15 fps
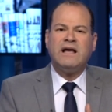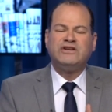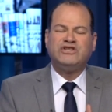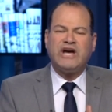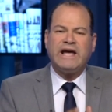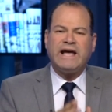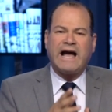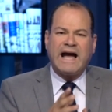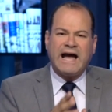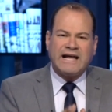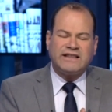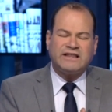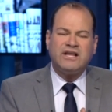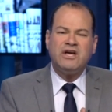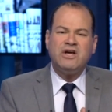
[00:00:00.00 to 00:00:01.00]

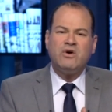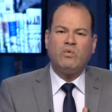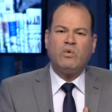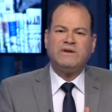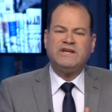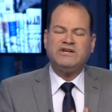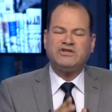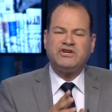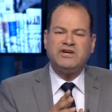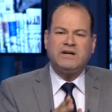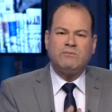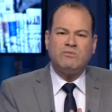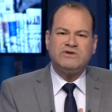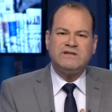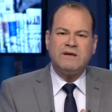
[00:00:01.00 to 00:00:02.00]
شائعات
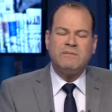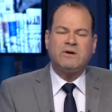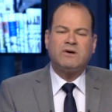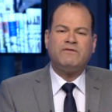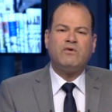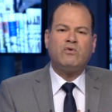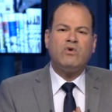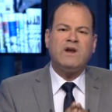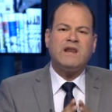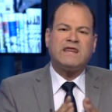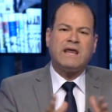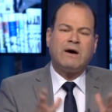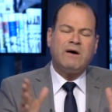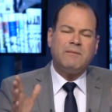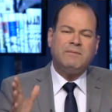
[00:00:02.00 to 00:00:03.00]
وتشكيك مستمر في كل
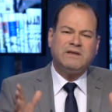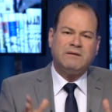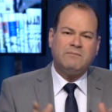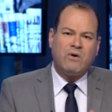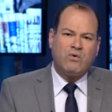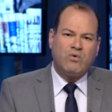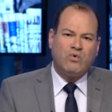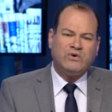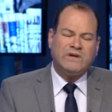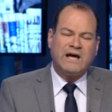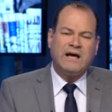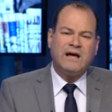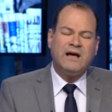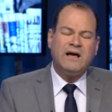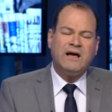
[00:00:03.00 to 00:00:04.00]
الثوابت
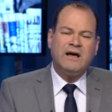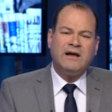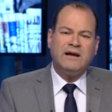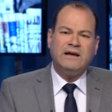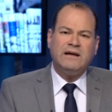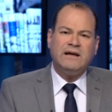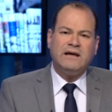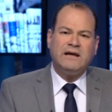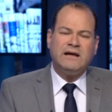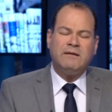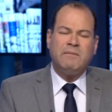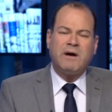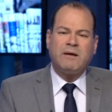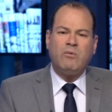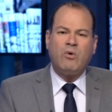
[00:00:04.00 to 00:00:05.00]
الموجودة
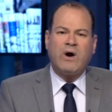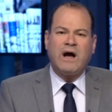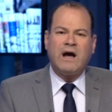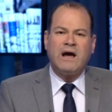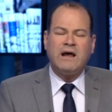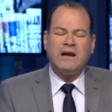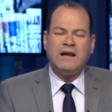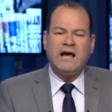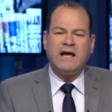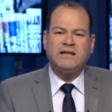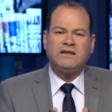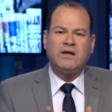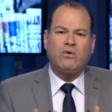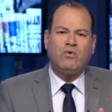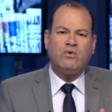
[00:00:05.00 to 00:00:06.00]
لمجموعة لا
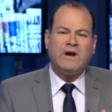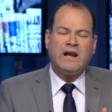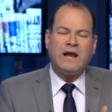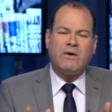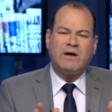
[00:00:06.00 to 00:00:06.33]
يتقون لا